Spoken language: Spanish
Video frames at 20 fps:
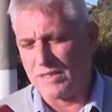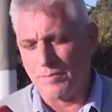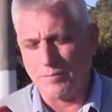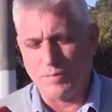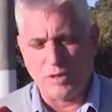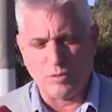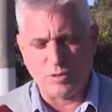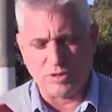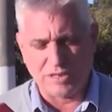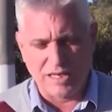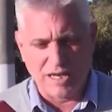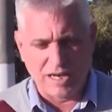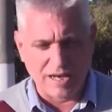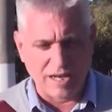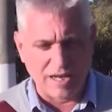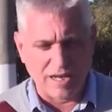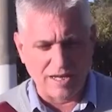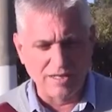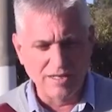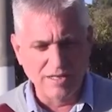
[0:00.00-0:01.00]
También nuestra
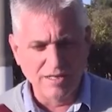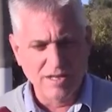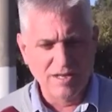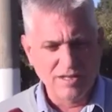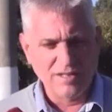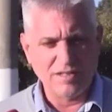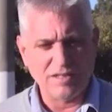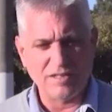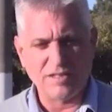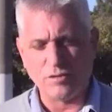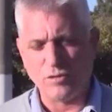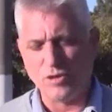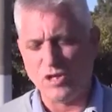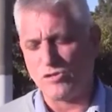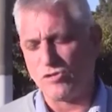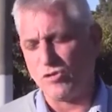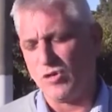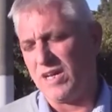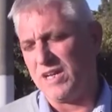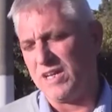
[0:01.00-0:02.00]
área de
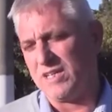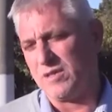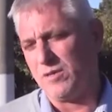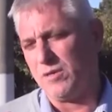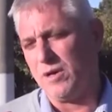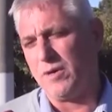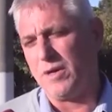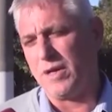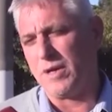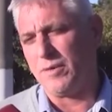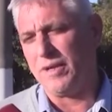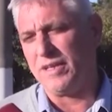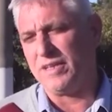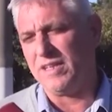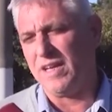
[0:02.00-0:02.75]
seguridad ciudadana se va a ver